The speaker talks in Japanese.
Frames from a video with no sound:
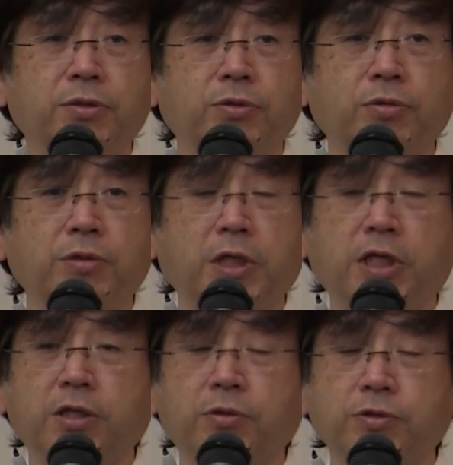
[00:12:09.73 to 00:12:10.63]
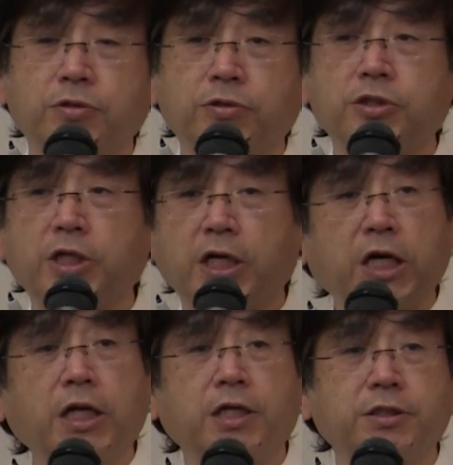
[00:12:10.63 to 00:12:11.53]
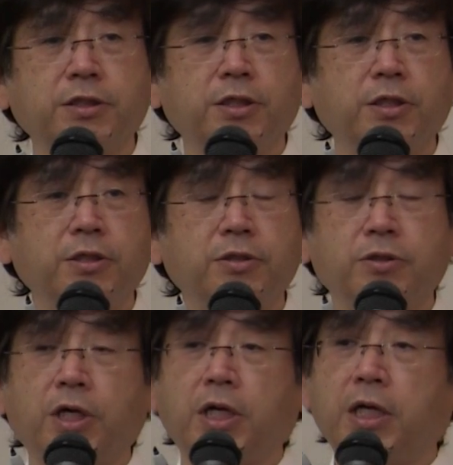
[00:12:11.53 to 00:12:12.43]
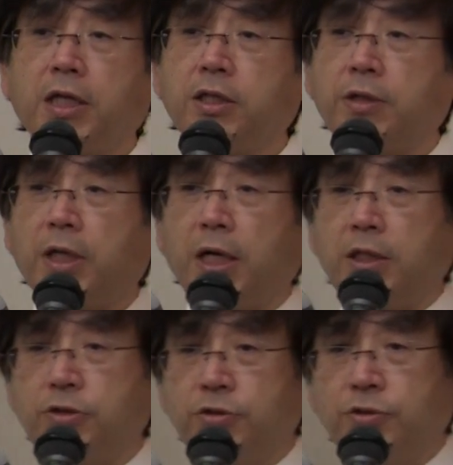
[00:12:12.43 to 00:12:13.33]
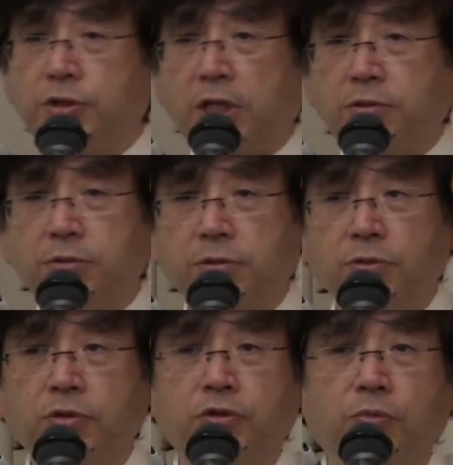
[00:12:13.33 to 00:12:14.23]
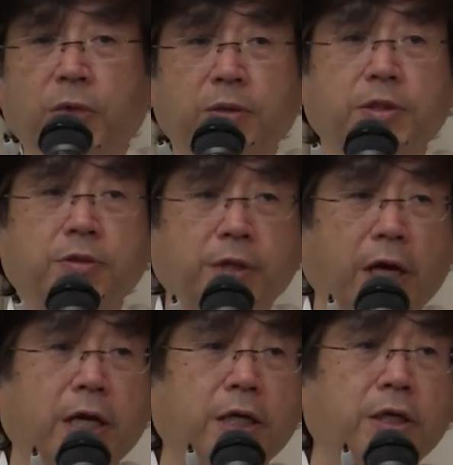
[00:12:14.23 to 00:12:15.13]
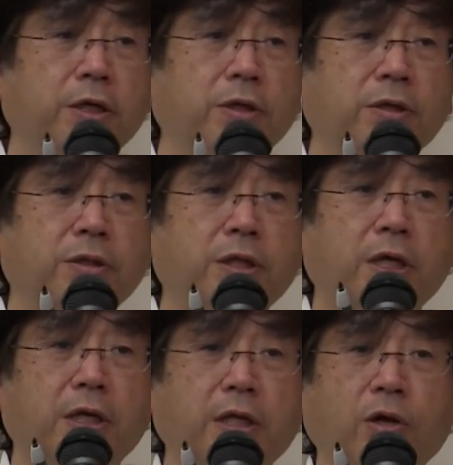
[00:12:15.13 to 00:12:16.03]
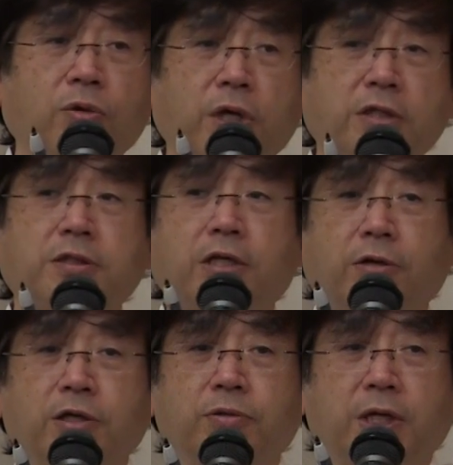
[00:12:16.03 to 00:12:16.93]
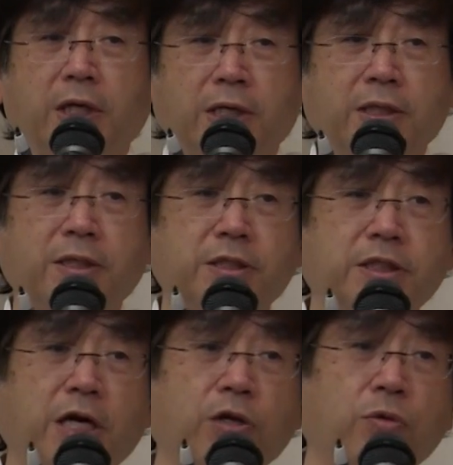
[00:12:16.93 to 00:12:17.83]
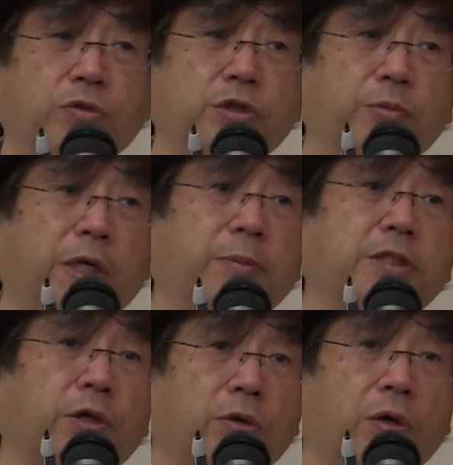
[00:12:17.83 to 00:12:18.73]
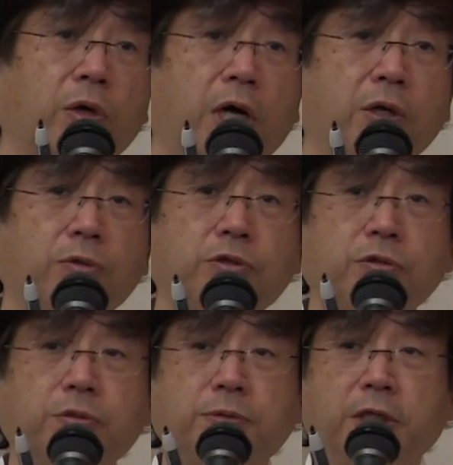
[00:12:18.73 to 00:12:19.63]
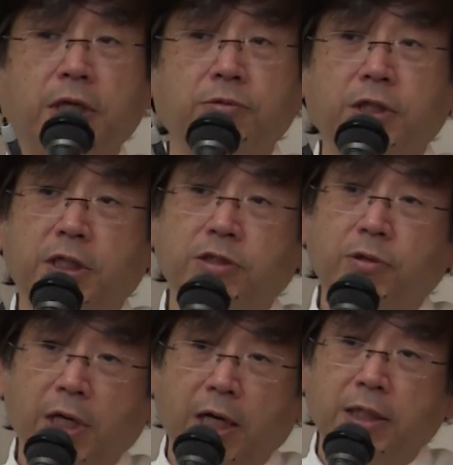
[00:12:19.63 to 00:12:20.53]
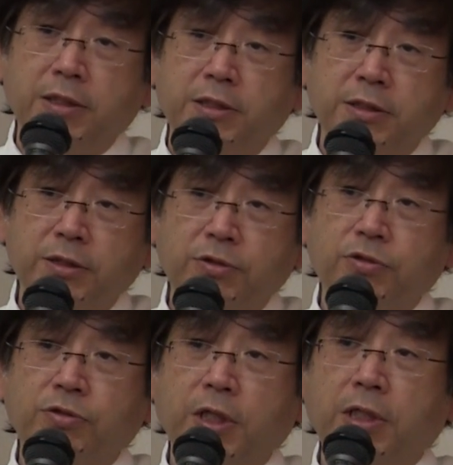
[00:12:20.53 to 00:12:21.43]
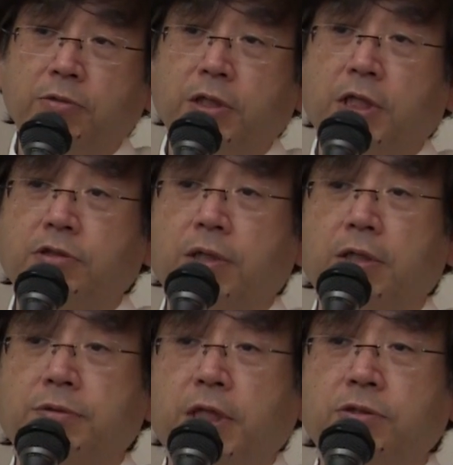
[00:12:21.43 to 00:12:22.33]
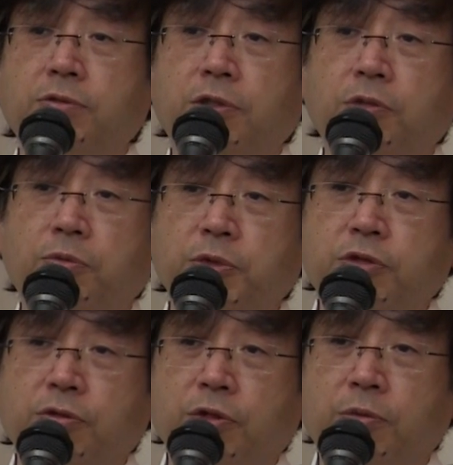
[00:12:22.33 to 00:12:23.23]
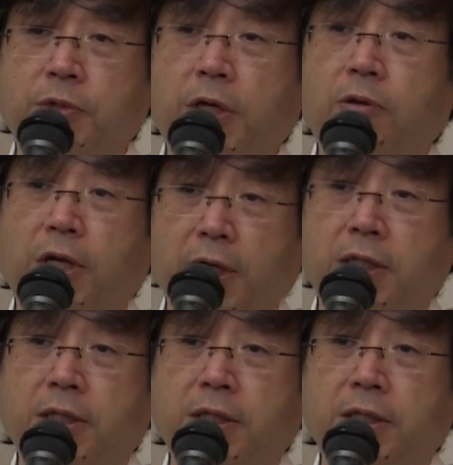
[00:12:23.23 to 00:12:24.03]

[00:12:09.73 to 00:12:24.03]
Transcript: というぐらい要するに薬が効かないですそれからあとは頭痛薬の依存もありますよねでナロンエースだとかいろんな市販のお薬もありますけどあれを1粒で治ってた人が頭痛が治ってた人が2つ飲んでも3つ飲んでも治らない